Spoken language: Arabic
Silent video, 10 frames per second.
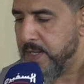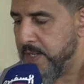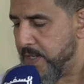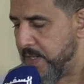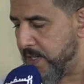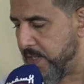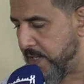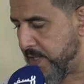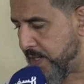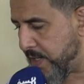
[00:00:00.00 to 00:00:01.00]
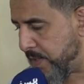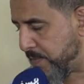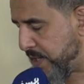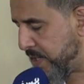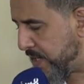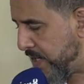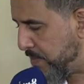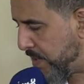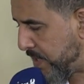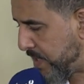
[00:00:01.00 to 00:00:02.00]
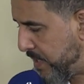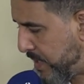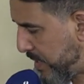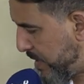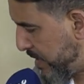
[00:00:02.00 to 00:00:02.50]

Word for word: آه ناديه بغينا كلمه اخيره